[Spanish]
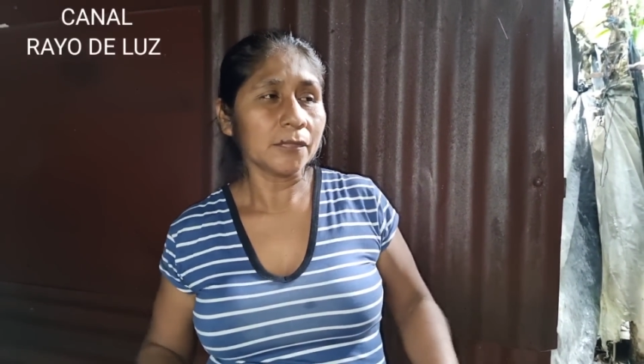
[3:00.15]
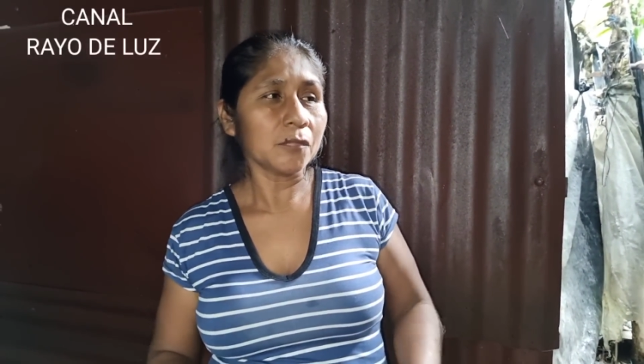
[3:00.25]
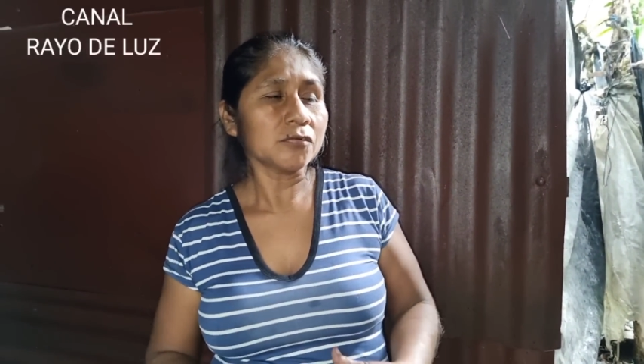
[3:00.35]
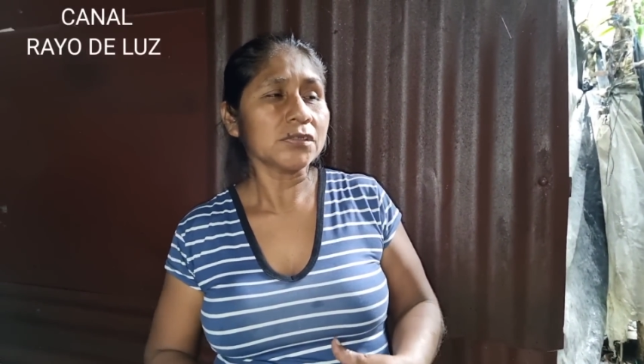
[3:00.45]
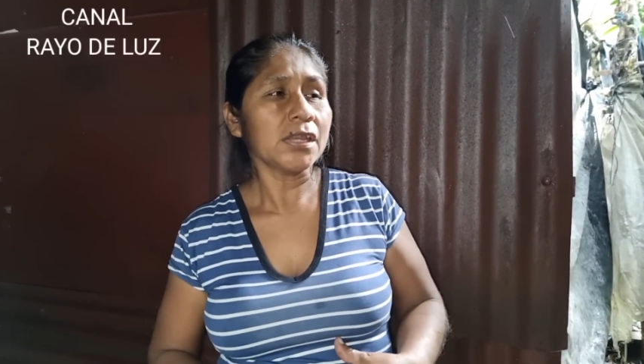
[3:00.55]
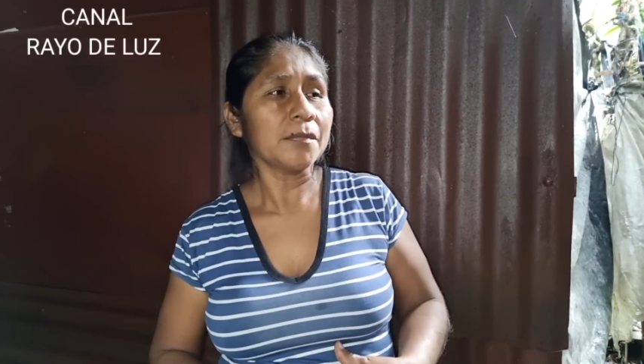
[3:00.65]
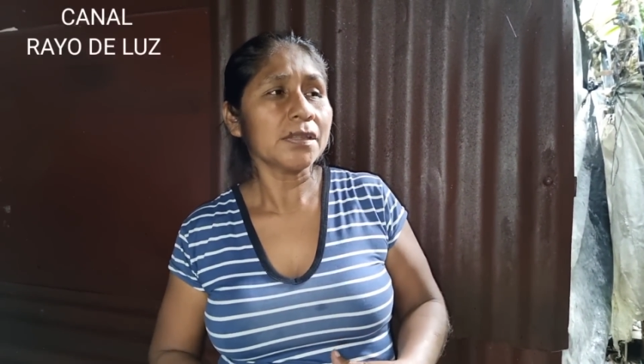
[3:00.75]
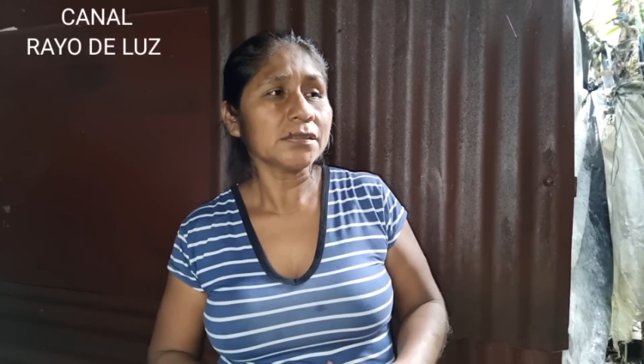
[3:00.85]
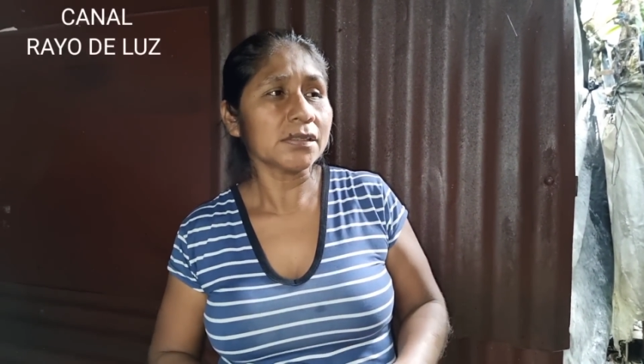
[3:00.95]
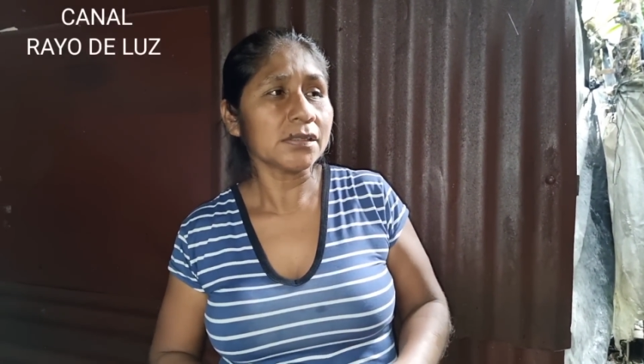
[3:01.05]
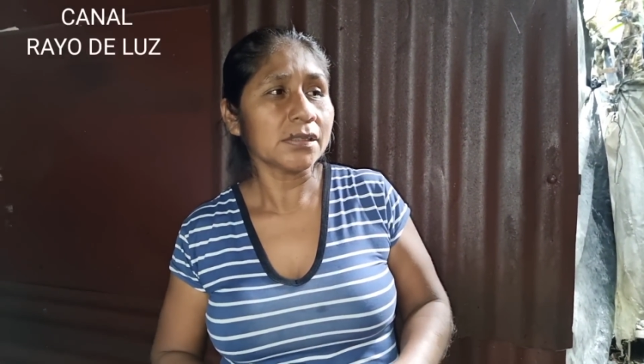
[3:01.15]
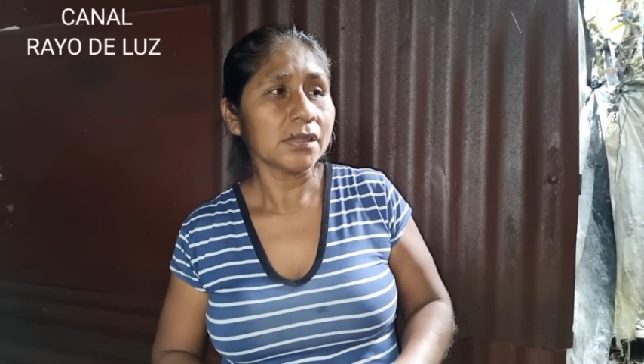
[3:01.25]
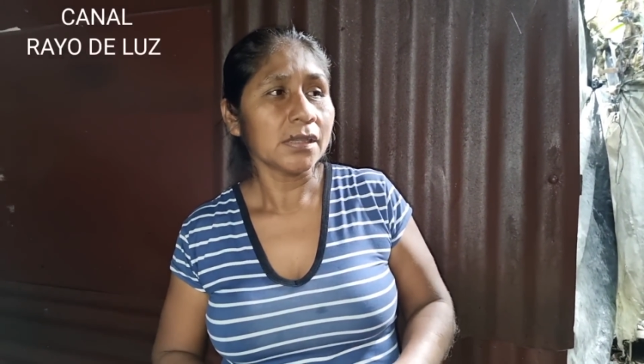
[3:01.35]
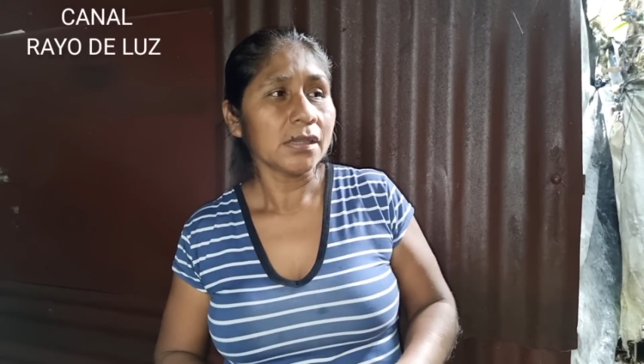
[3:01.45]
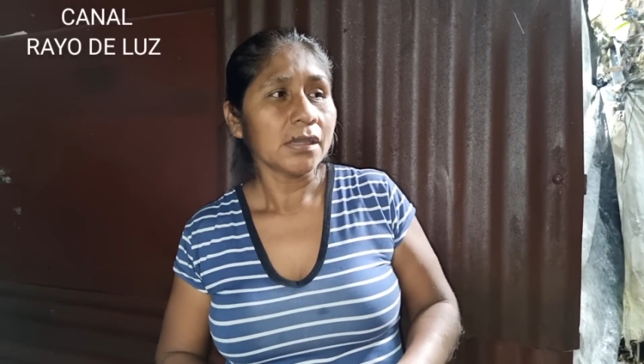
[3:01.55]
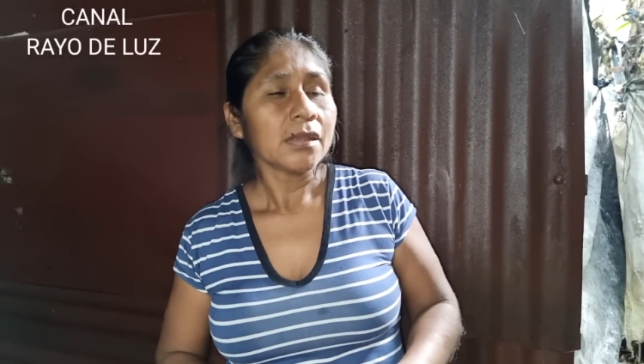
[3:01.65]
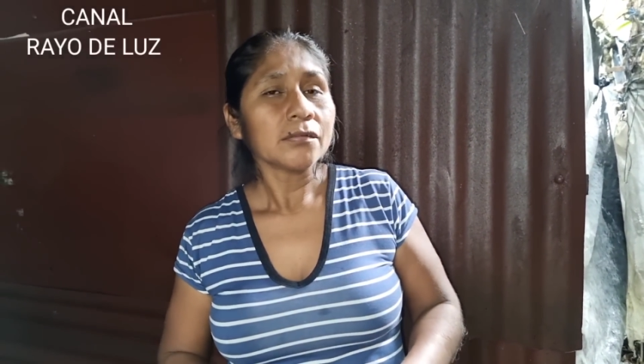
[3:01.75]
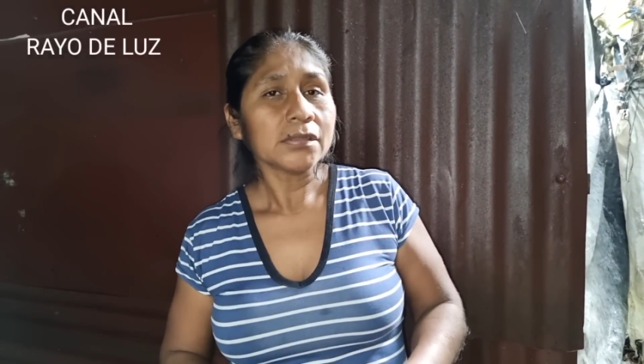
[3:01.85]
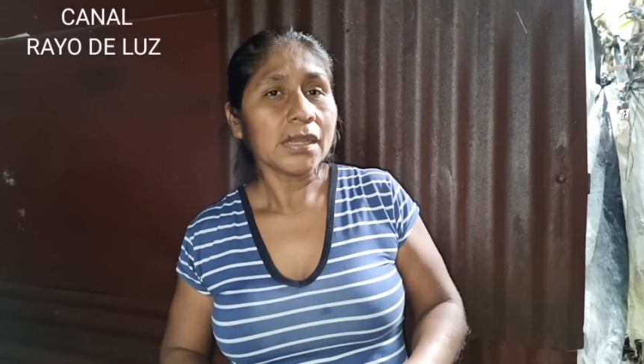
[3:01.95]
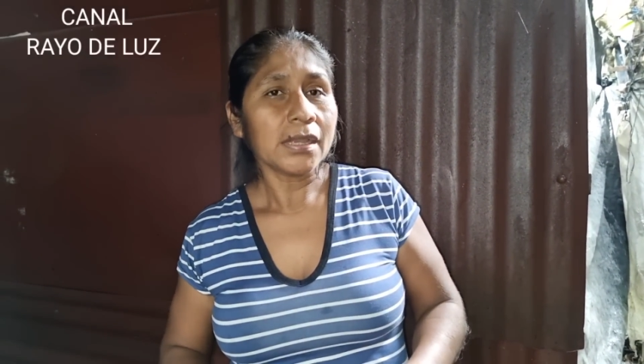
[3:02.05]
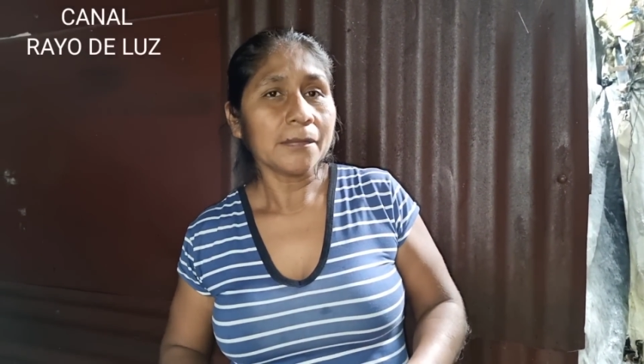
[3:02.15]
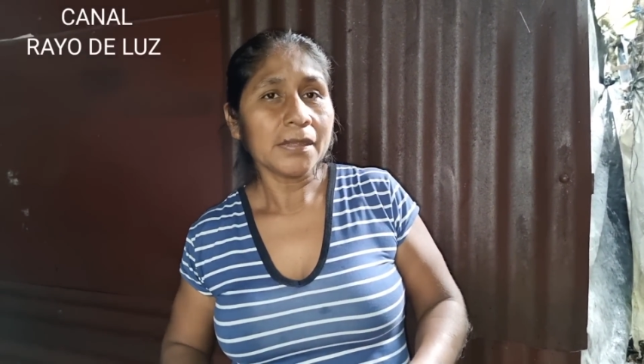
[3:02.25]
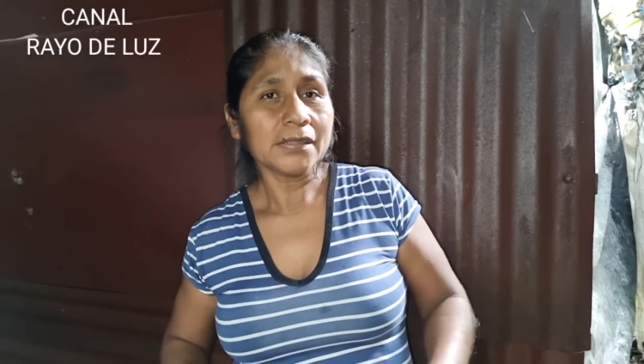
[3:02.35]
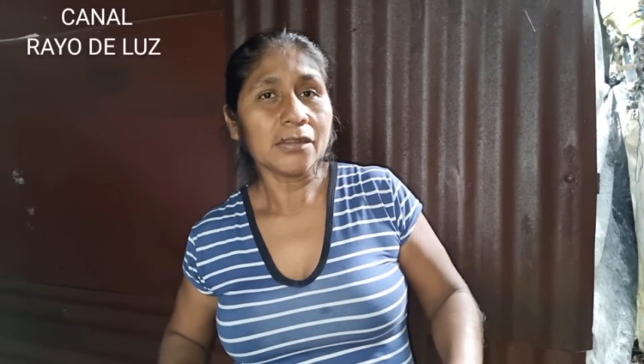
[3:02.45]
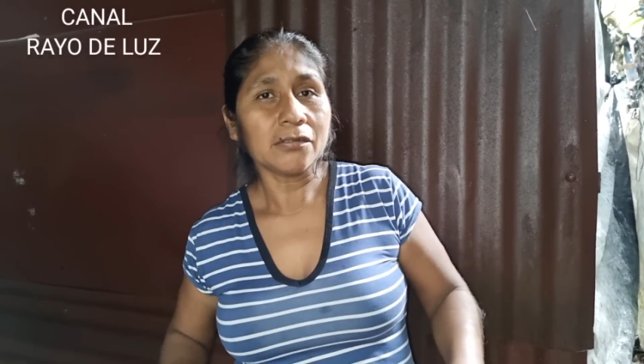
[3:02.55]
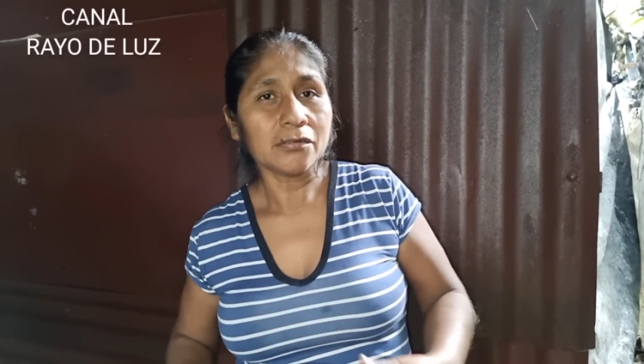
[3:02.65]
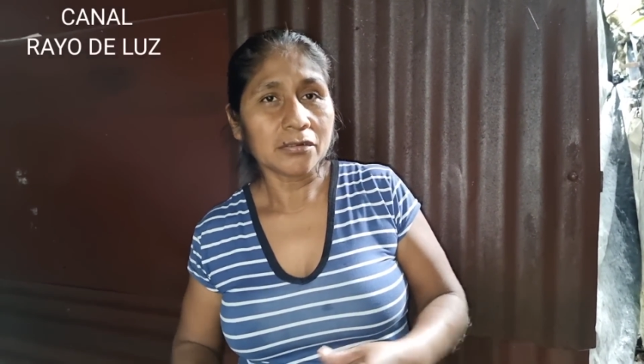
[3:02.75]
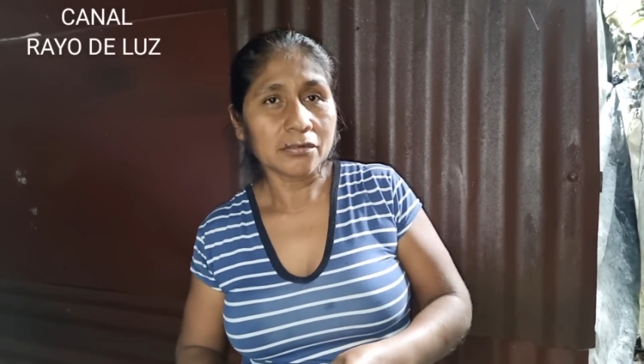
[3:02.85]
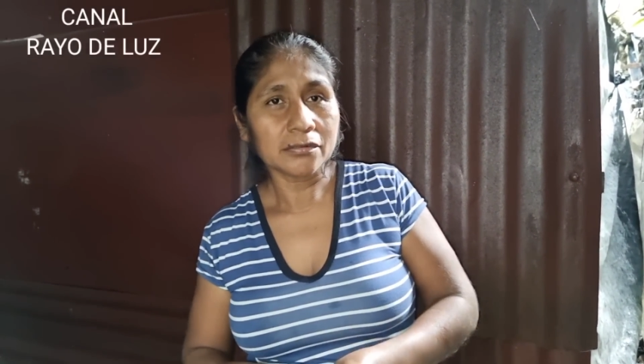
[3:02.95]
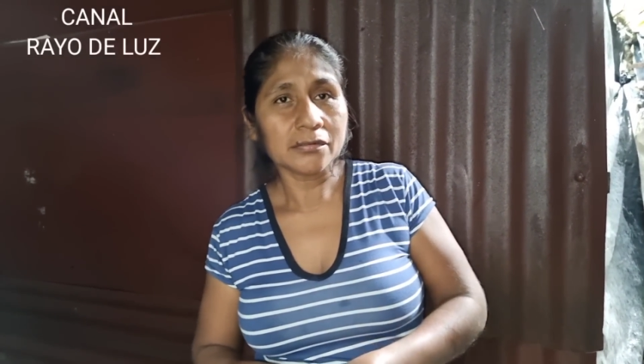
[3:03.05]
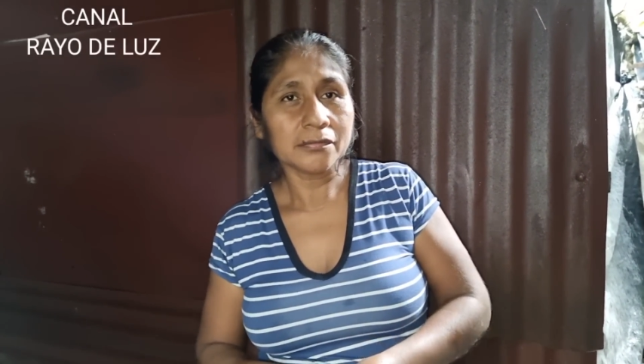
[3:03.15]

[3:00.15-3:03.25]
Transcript: ¿Cómo se llama eso? Banda. Una banda color rojo.